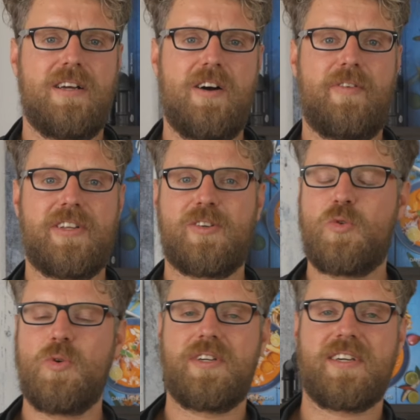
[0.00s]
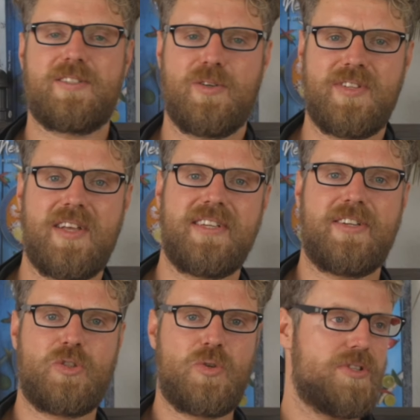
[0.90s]
Äh, weitere coole Gerichte aus der
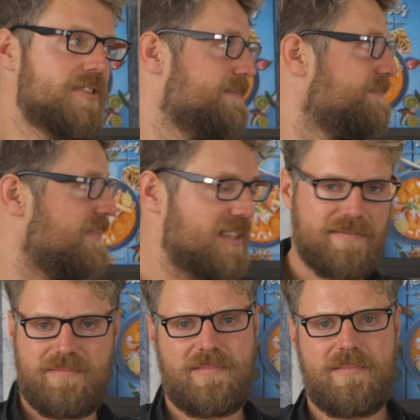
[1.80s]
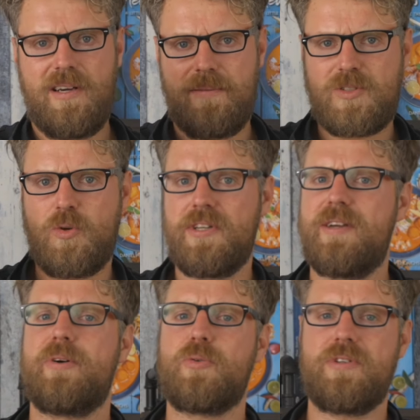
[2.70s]
asiatischen Küche. Ja, scrollt hier
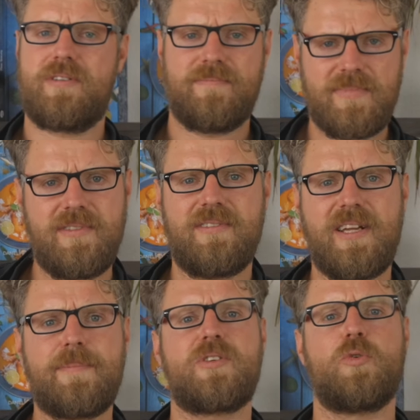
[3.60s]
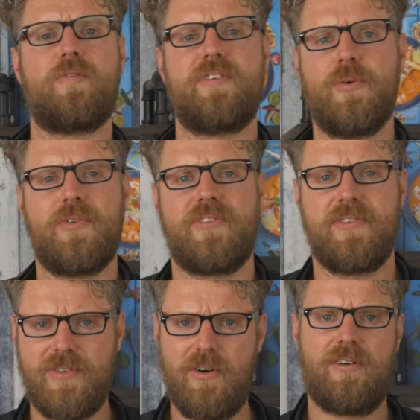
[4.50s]
mal durch. Ne? Hier, hier gibt es genug Videos.
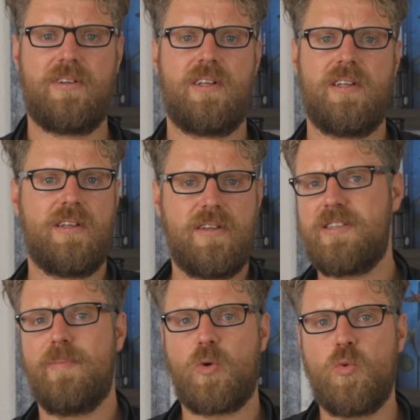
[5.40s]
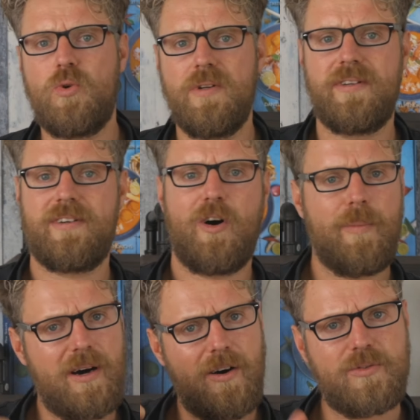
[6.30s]
So, nicht immer googeln, auch
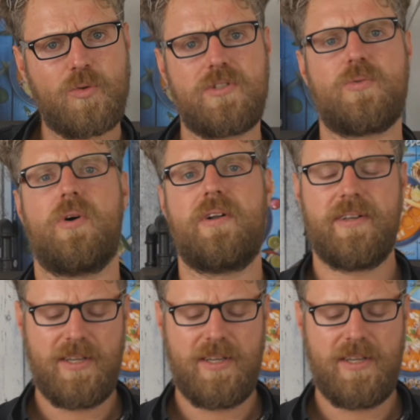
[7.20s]
mal durchscrollen.